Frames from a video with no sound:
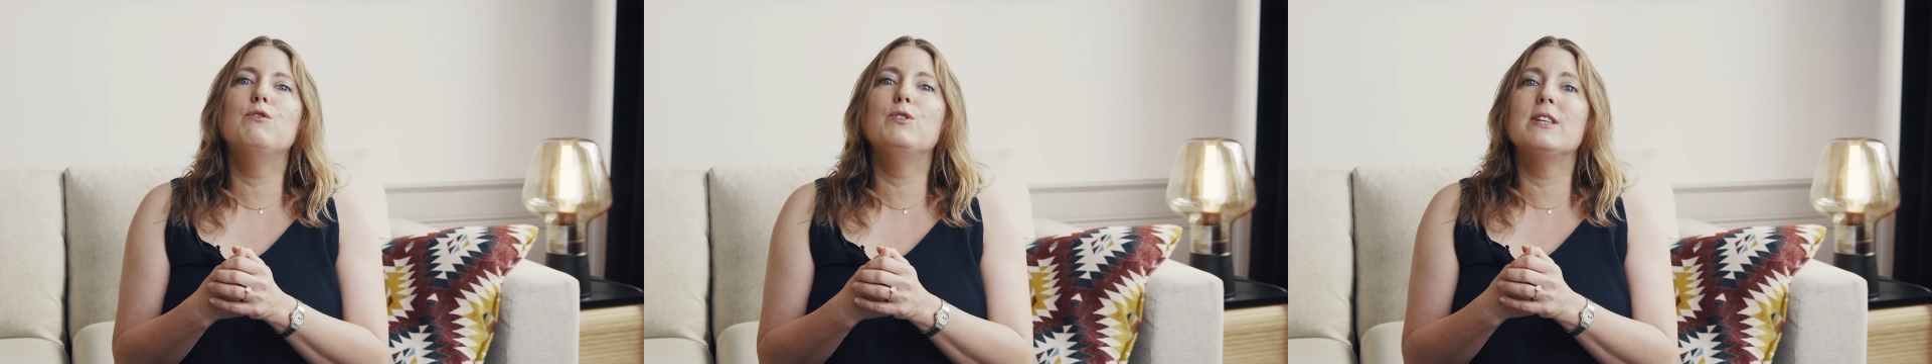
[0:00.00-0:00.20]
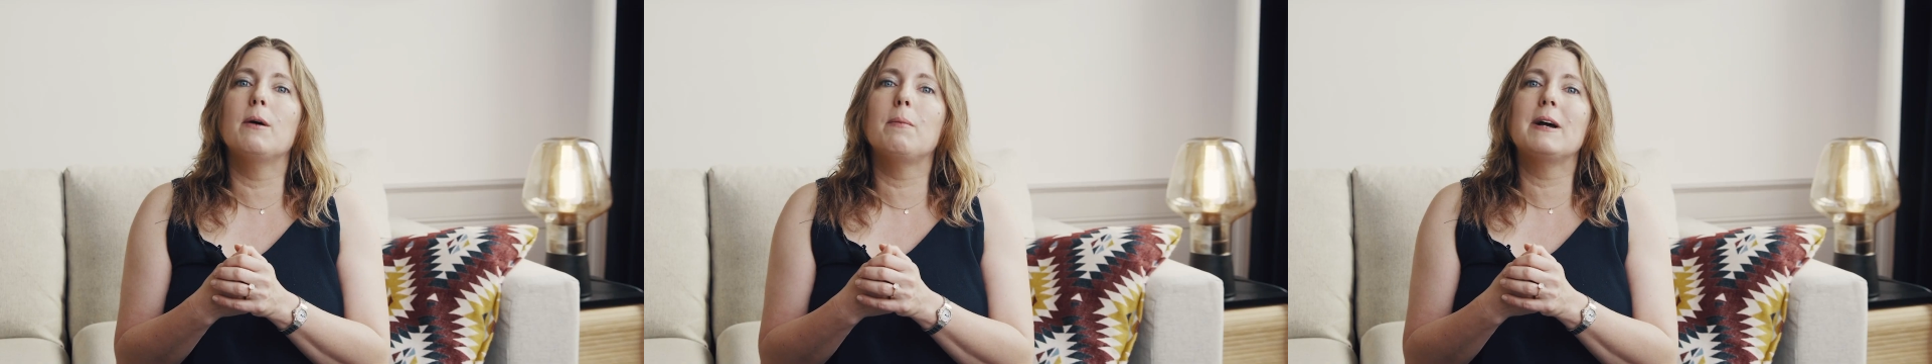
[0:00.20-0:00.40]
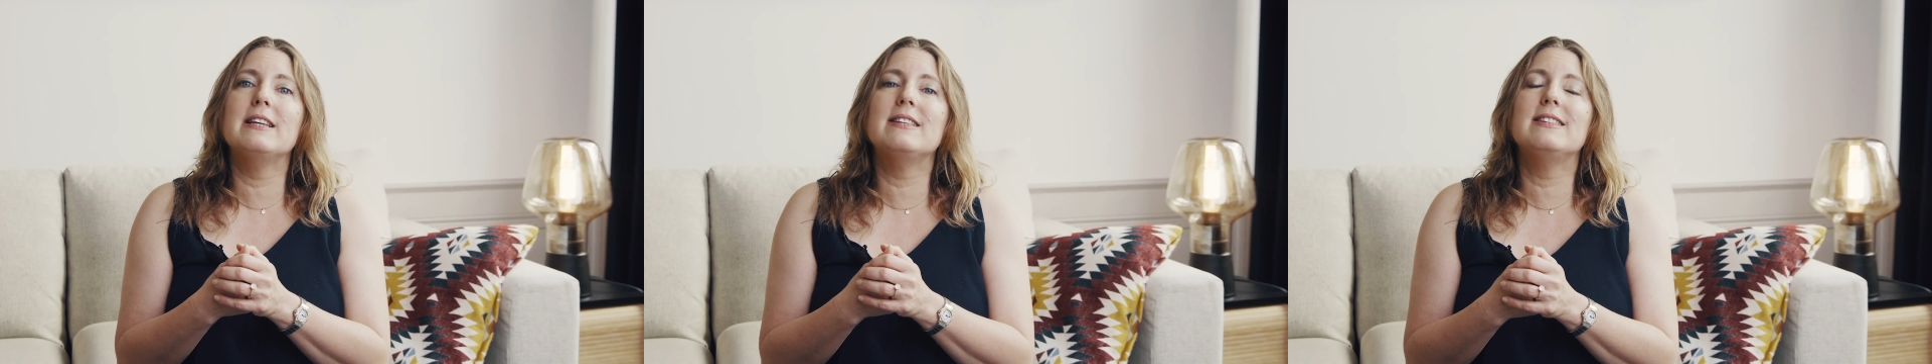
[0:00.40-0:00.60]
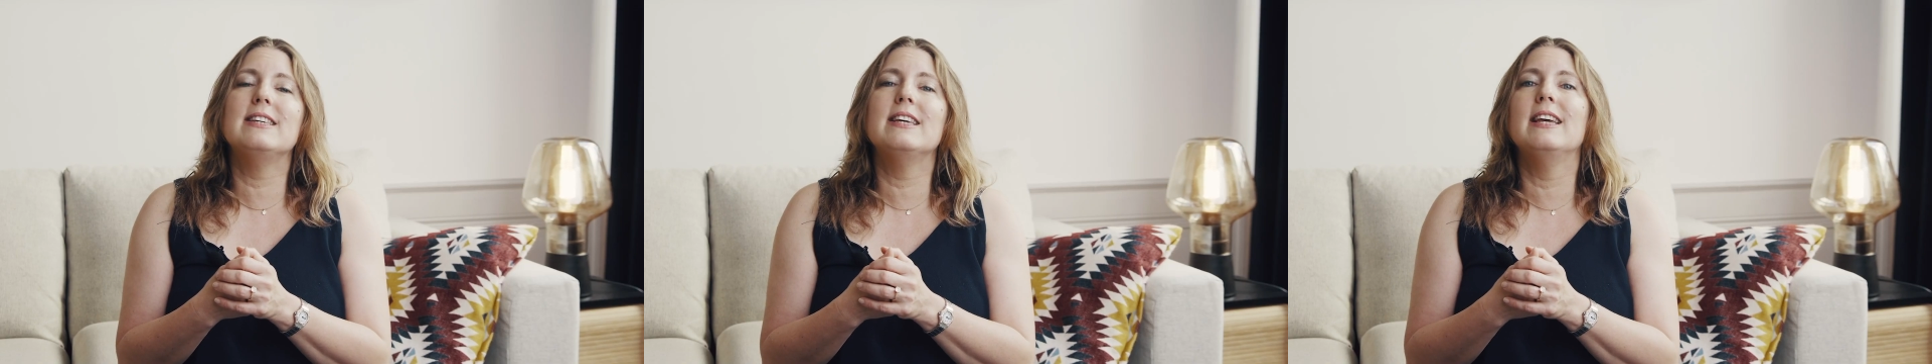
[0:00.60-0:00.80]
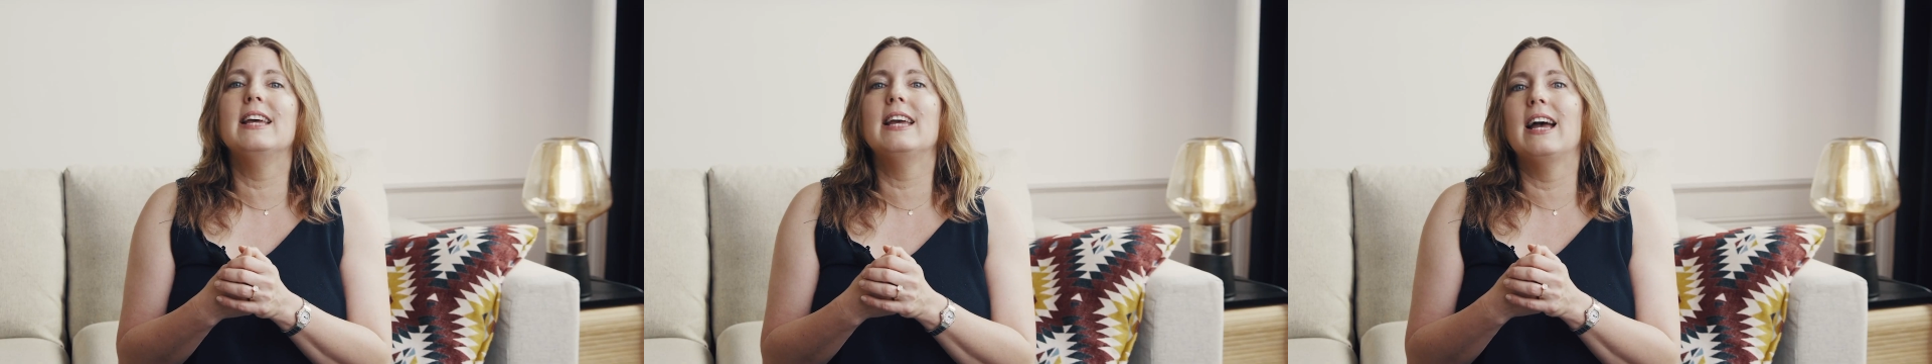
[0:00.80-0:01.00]
vous
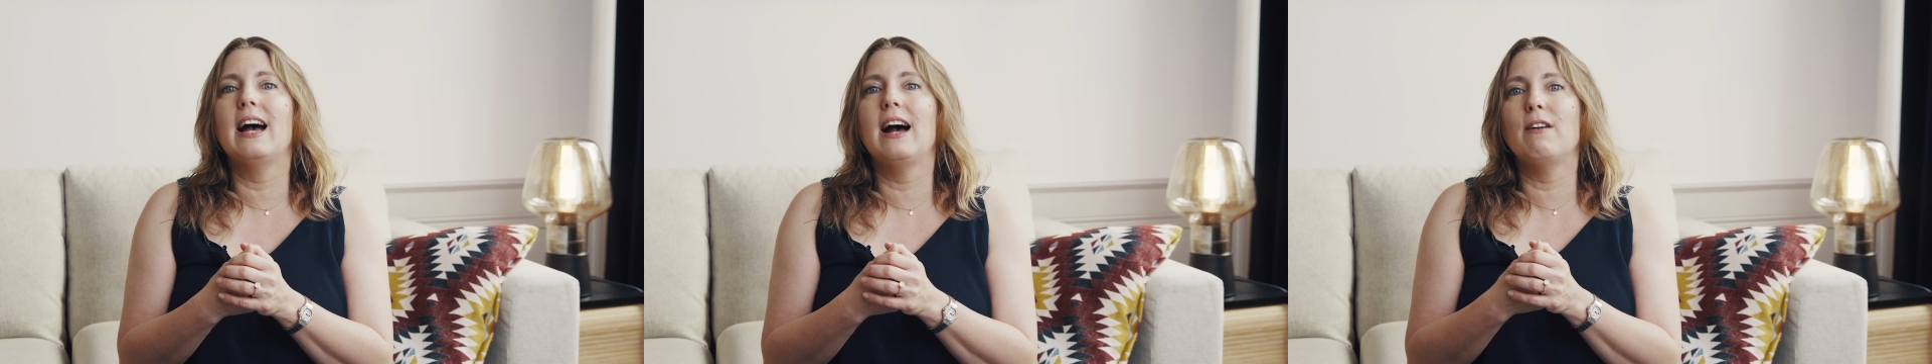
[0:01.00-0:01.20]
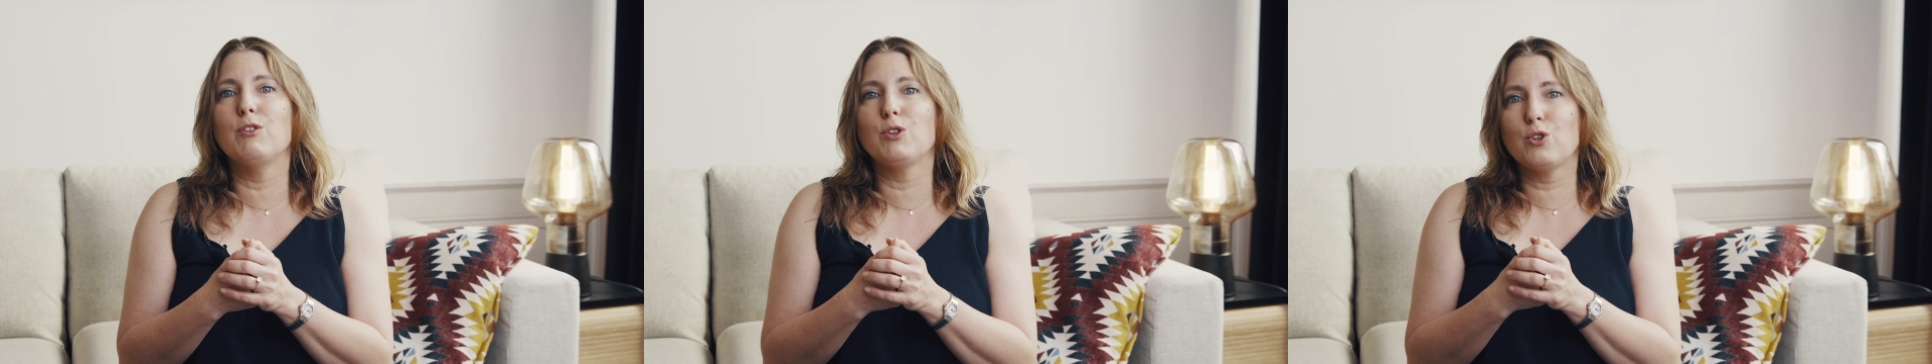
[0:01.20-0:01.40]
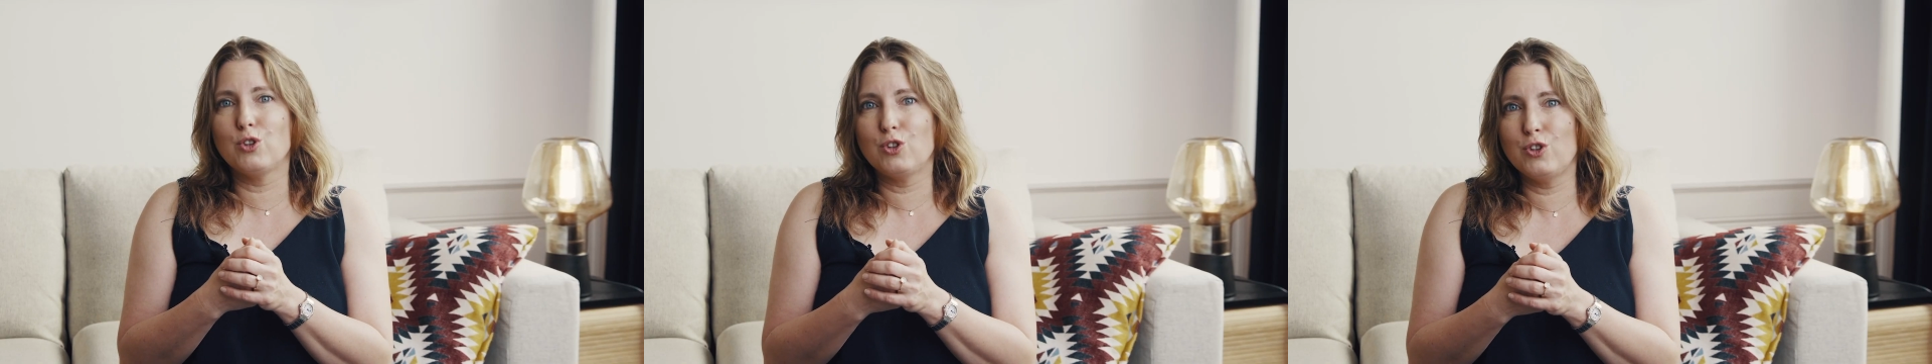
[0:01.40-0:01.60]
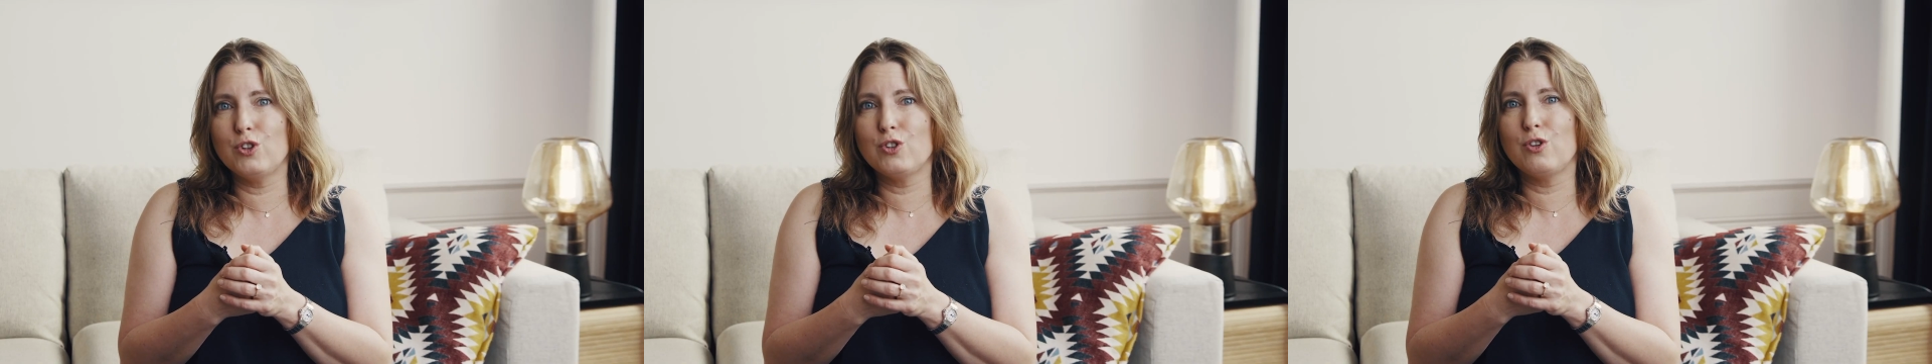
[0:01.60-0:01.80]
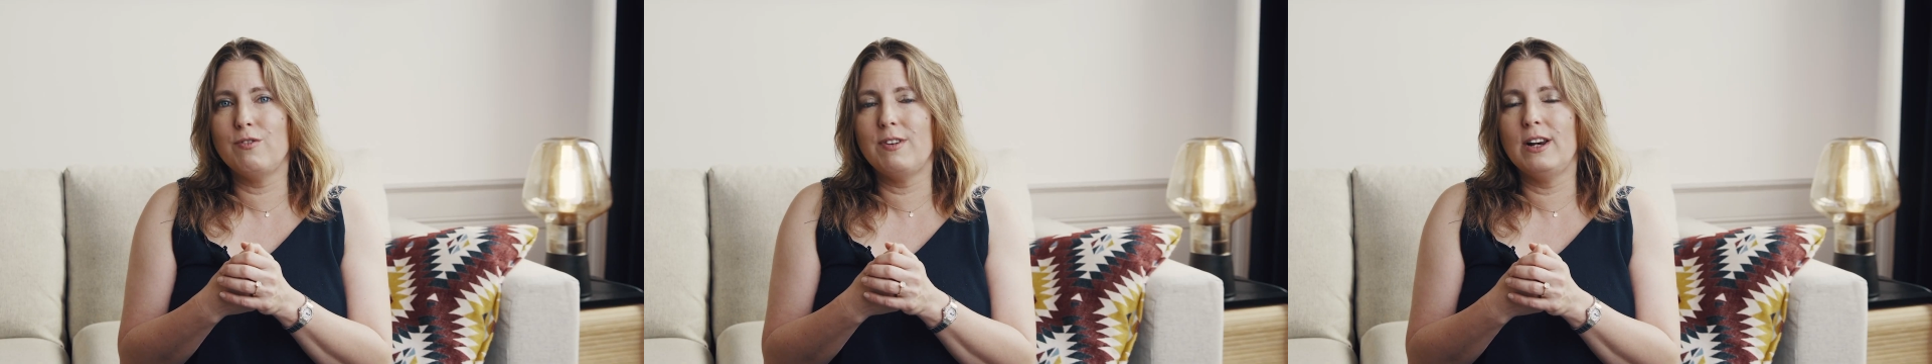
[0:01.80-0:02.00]
apprécier à votre
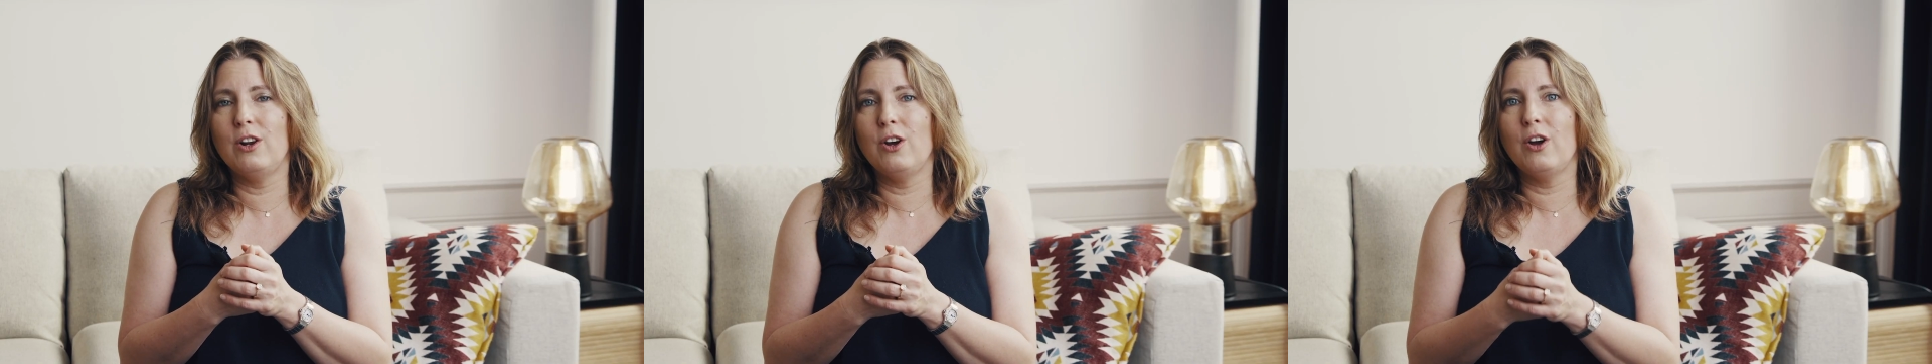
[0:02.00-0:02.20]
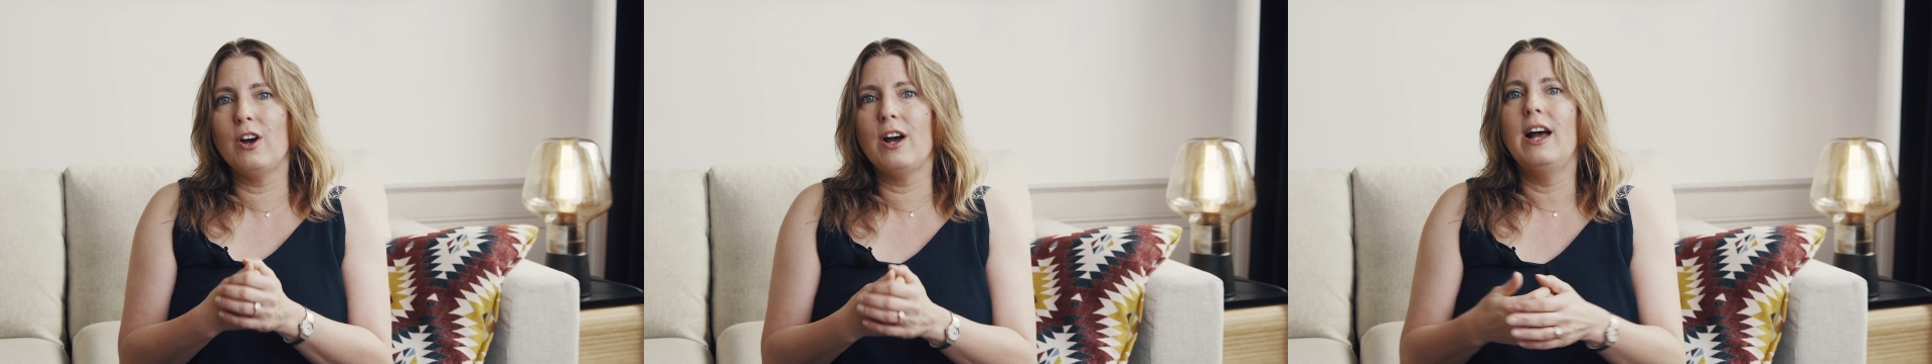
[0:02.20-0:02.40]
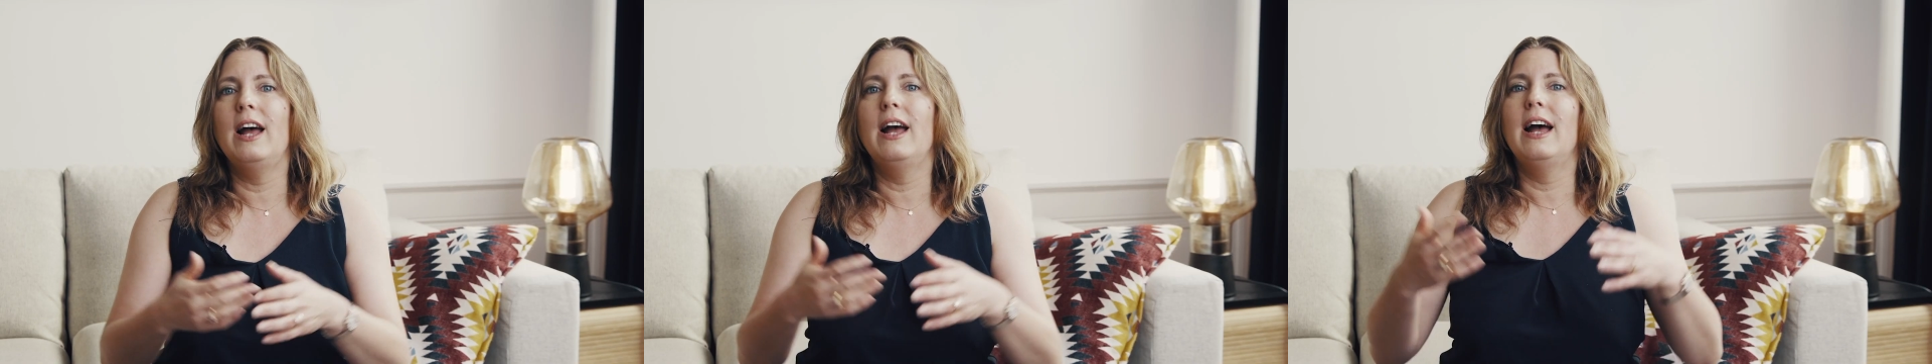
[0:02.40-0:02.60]
juste valeur